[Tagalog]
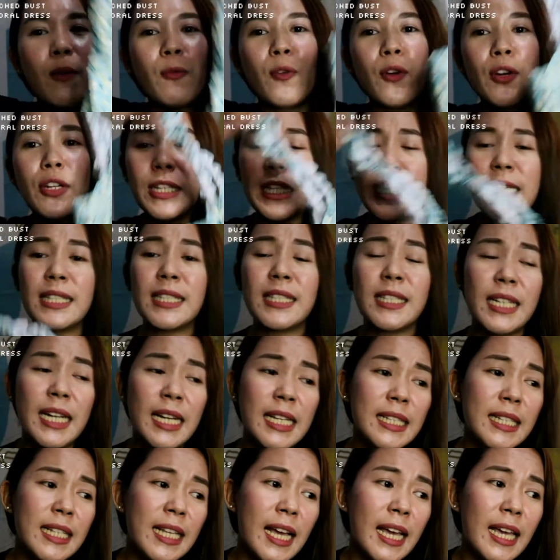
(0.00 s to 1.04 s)
For this
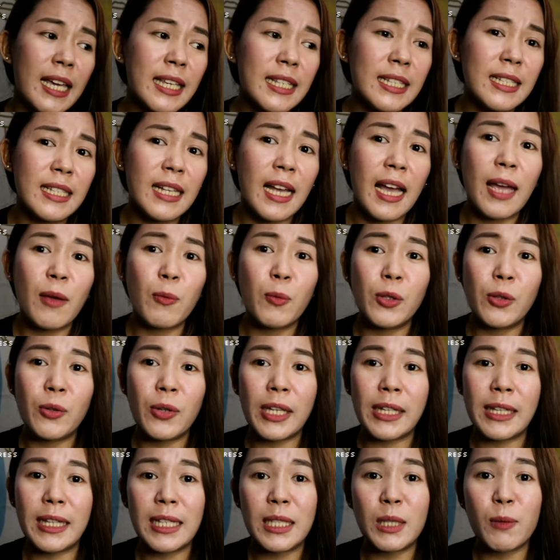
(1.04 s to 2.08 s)
dress guys, I would
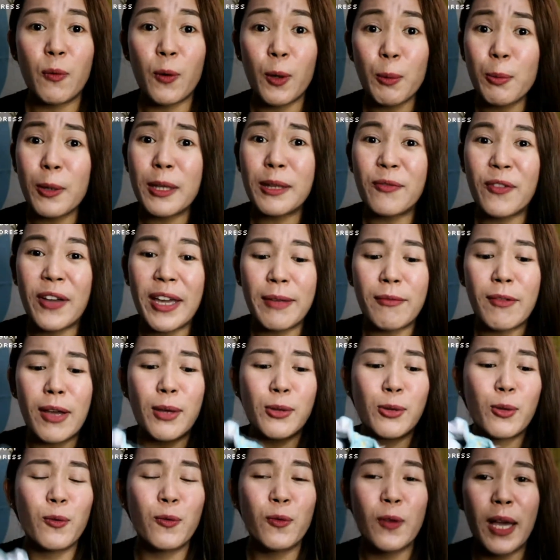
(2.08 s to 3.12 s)
rate this 4.5
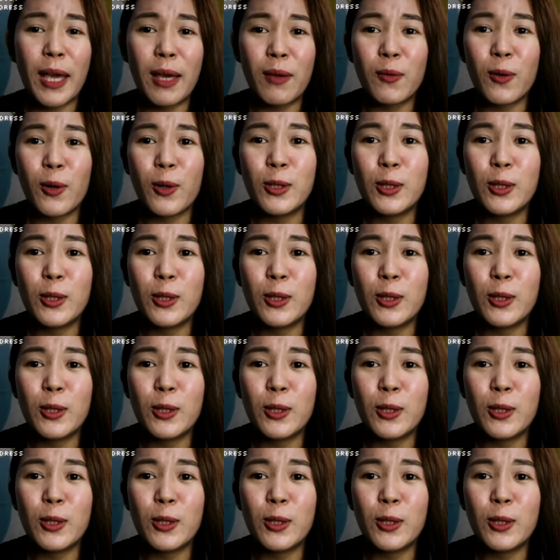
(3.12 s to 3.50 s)
out of 5.